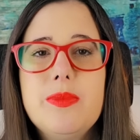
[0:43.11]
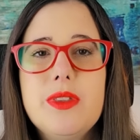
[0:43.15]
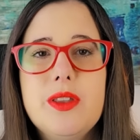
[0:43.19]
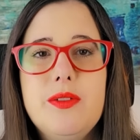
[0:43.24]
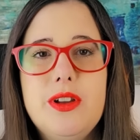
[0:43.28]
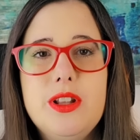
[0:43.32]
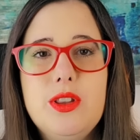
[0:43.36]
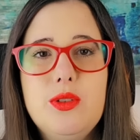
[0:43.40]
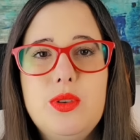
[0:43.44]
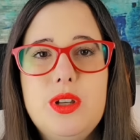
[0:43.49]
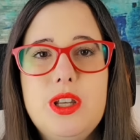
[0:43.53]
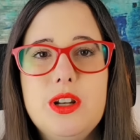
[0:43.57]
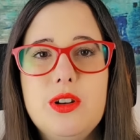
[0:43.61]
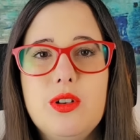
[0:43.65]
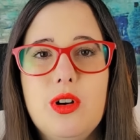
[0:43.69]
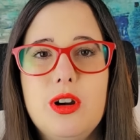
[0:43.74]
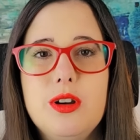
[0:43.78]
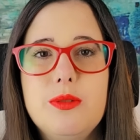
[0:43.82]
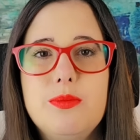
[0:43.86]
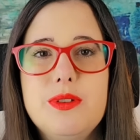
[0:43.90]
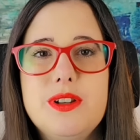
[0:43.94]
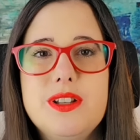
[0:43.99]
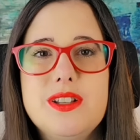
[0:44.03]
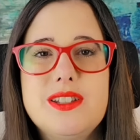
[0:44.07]
Wenn du hier
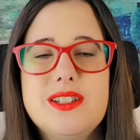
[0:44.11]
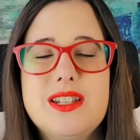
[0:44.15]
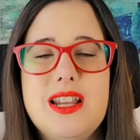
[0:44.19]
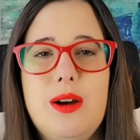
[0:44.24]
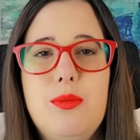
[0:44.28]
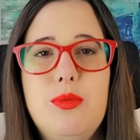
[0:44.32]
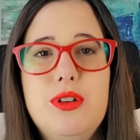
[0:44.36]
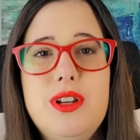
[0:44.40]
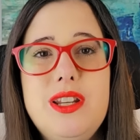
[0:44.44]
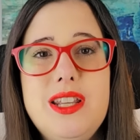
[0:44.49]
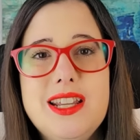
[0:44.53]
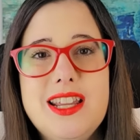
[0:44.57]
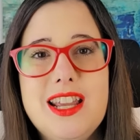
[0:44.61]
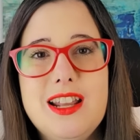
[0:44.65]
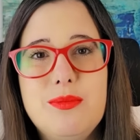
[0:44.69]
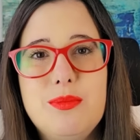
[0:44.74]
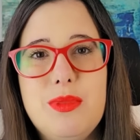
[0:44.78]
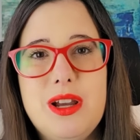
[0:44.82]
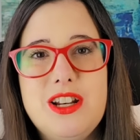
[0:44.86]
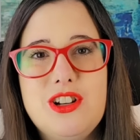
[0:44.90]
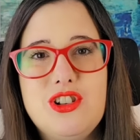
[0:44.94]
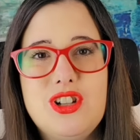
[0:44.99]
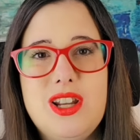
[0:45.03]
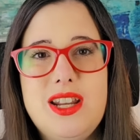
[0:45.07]
neu bist, abonniere gerne
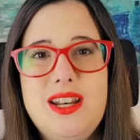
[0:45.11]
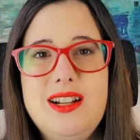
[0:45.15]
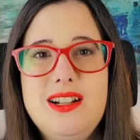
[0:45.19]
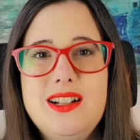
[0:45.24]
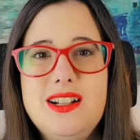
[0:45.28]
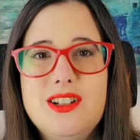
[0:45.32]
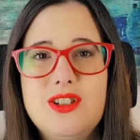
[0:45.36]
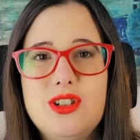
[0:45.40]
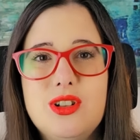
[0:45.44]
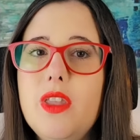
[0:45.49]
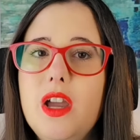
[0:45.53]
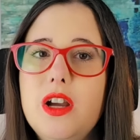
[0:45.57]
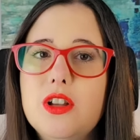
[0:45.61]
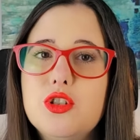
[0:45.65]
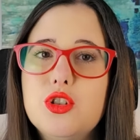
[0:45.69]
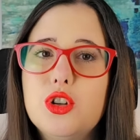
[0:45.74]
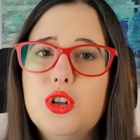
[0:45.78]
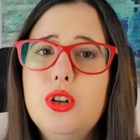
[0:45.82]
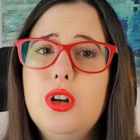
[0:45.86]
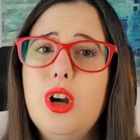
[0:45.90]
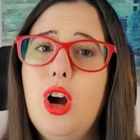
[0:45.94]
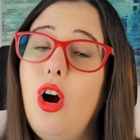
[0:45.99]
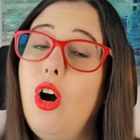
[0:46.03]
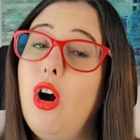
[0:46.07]
meinen Channel,
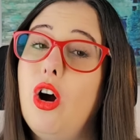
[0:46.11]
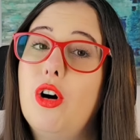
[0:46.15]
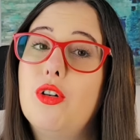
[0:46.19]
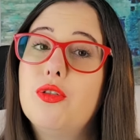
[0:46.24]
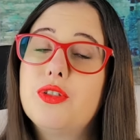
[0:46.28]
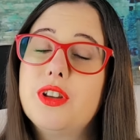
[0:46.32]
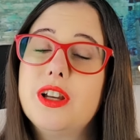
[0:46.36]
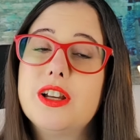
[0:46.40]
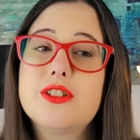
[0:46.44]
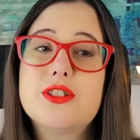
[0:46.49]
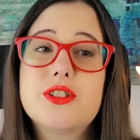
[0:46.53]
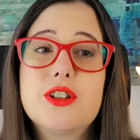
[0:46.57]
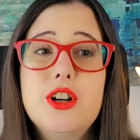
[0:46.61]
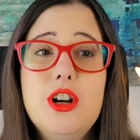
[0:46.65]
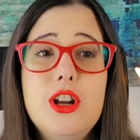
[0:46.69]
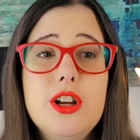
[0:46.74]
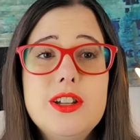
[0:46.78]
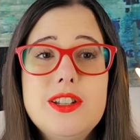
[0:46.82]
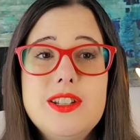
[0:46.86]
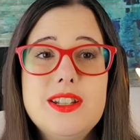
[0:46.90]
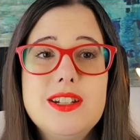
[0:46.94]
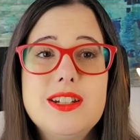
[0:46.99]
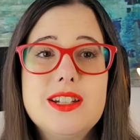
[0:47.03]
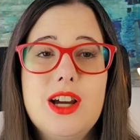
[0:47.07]
drück auch auf das
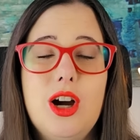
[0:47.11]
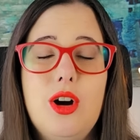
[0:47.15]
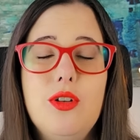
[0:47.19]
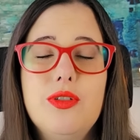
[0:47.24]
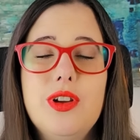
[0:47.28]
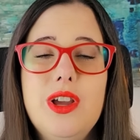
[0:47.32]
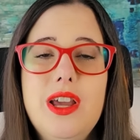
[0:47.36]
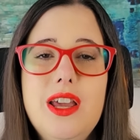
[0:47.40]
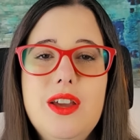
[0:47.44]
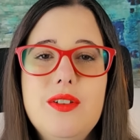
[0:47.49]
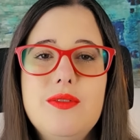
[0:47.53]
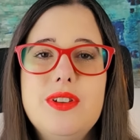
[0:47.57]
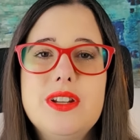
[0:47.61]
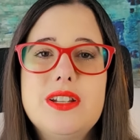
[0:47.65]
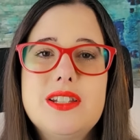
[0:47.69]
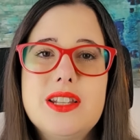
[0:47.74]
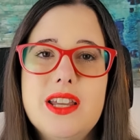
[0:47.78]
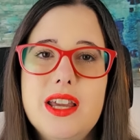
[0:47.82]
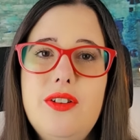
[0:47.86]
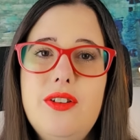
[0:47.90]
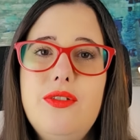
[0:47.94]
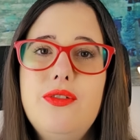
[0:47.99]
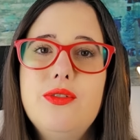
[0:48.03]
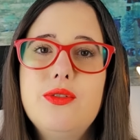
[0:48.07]
Glöckchen drauf. Wir
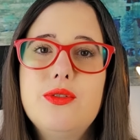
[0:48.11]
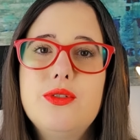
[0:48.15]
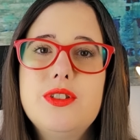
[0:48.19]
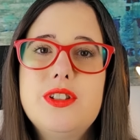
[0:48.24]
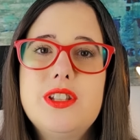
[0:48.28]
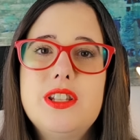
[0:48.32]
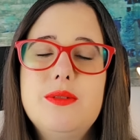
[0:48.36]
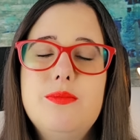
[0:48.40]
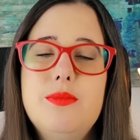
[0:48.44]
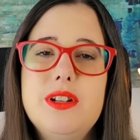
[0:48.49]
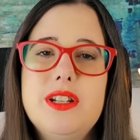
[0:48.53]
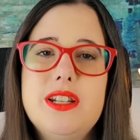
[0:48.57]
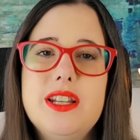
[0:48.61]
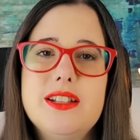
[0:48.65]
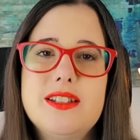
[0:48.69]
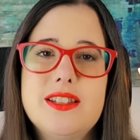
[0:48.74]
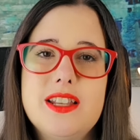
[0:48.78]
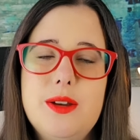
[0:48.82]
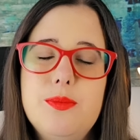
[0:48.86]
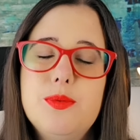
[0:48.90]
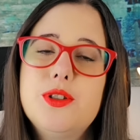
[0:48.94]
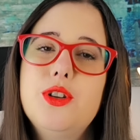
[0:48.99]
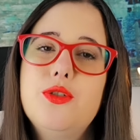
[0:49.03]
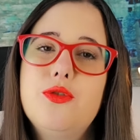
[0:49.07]
treffen uns hier mit der
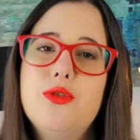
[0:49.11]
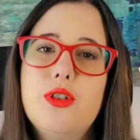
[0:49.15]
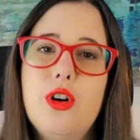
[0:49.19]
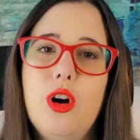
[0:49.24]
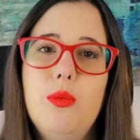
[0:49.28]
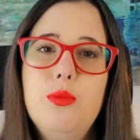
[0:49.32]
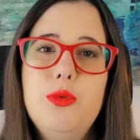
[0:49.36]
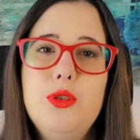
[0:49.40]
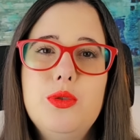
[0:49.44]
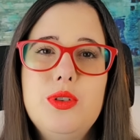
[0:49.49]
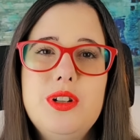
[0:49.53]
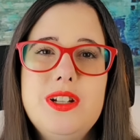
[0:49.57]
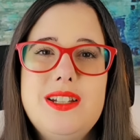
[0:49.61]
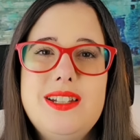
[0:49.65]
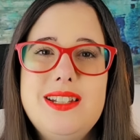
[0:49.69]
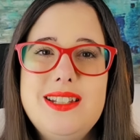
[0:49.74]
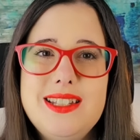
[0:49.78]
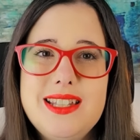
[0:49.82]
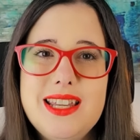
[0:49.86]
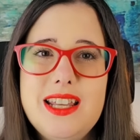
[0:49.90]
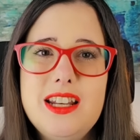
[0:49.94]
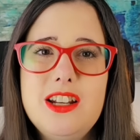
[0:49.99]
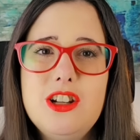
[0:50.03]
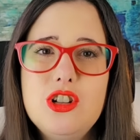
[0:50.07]
Selbsthilfe-Community
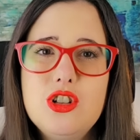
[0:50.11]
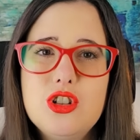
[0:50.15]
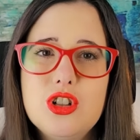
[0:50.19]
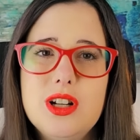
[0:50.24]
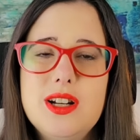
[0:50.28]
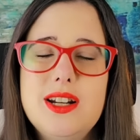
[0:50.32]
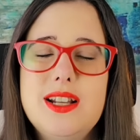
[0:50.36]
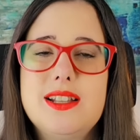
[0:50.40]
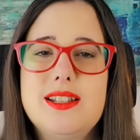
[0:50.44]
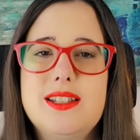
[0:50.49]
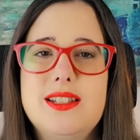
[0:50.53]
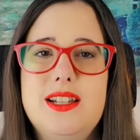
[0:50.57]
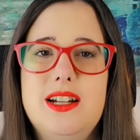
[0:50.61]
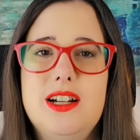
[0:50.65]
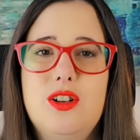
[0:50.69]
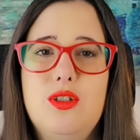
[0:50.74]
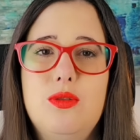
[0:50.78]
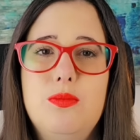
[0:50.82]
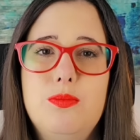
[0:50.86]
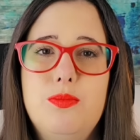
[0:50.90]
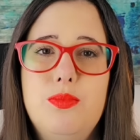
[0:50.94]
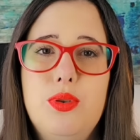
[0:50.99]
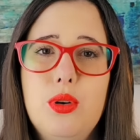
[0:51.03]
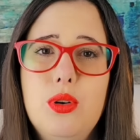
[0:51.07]
jeden Donnerstag
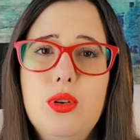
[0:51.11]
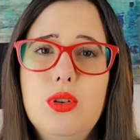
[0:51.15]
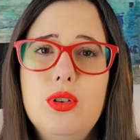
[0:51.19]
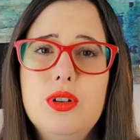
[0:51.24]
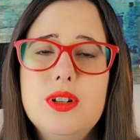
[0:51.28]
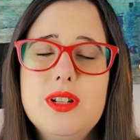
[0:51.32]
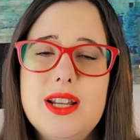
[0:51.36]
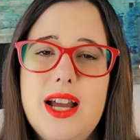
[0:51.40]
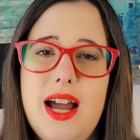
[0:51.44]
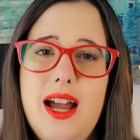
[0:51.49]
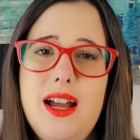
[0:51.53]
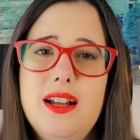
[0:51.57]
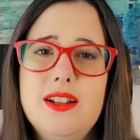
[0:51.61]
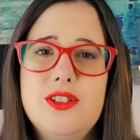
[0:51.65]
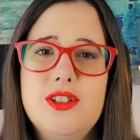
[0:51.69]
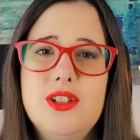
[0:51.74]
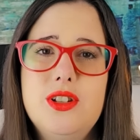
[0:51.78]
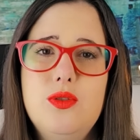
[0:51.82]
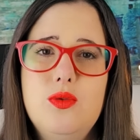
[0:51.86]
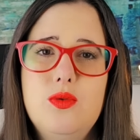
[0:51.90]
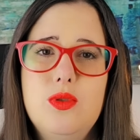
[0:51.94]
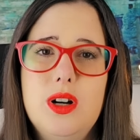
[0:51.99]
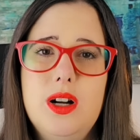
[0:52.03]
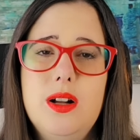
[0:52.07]
um Punkt
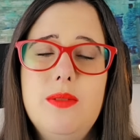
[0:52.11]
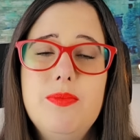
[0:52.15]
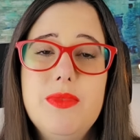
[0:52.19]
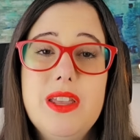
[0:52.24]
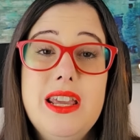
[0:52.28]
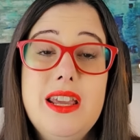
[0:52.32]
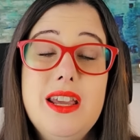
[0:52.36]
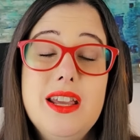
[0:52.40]
18 Uhr.